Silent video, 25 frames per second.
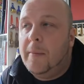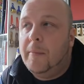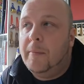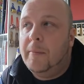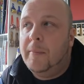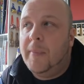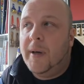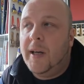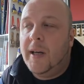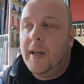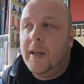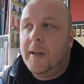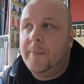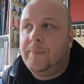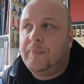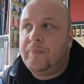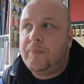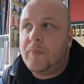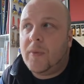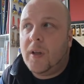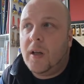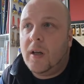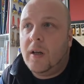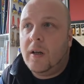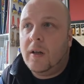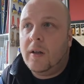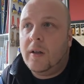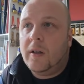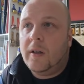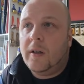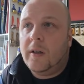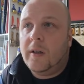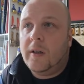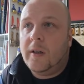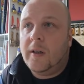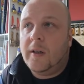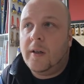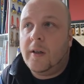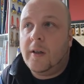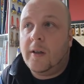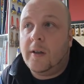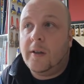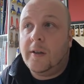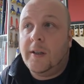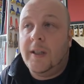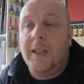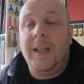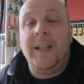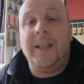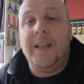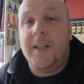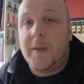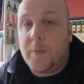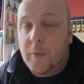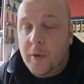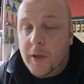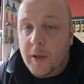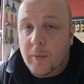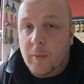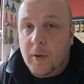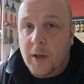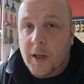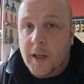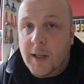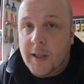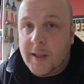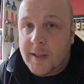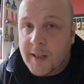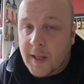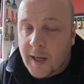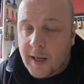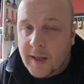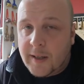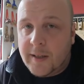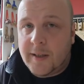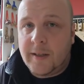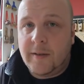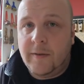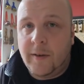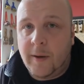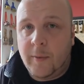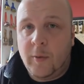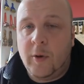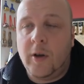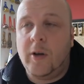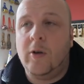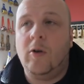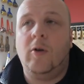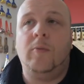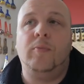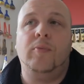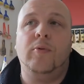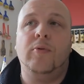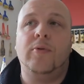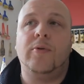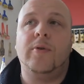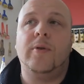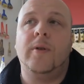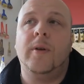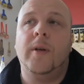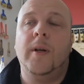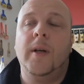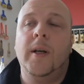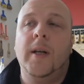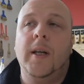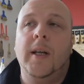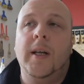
Mais euh, il est disponible. Et ça, c'est vraiment un grand plus.